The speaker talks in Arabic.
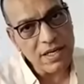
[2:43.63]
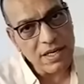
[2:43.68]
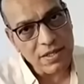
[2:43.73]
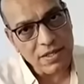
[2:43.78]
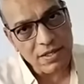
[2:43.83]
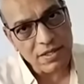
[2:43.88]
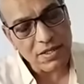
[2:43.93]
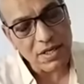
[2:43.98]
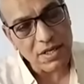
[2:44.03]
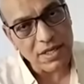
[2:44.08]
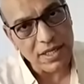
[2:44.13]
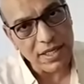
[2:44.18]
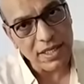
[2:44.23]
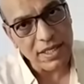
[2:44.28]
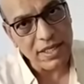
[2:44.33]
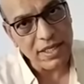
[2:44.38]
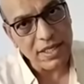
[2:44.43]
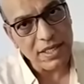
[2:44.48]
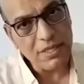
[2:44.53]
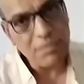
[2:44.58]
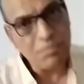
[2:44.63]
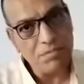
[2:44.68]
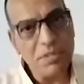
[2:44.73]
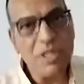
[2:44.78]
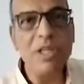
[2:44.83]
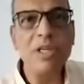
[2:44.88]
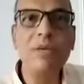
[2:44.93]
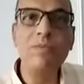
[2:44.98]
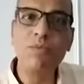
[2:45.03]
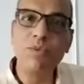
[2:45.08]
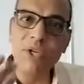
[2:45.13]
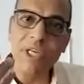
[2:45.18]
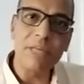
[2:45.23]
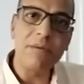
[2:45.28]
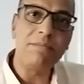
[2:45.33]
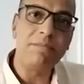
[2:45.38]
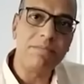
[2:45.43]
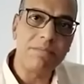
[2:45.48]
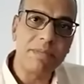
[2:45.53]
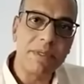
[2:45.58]
لي ان انا انتقل من
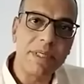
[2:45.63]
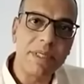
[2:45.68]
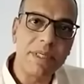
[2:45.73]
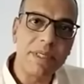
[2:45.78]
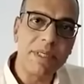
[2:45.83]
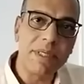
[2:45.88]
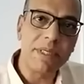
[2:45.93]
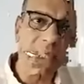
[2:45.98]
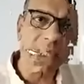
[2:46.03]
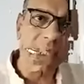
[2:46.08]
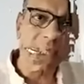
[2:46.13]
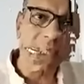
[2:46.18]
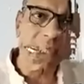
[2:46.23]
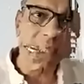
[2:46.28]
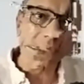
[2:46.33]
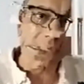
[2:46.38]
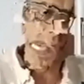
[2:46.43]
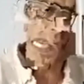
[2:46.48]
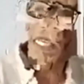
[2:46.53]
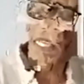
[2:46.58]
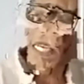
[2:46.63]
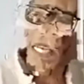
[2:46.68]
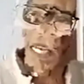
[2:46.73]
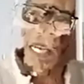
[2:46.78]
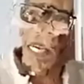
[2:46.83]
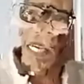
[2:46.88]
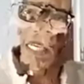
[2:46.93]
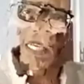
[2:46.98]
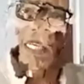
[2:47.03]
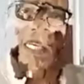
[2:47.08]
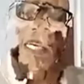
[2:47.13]
المجيب كسيد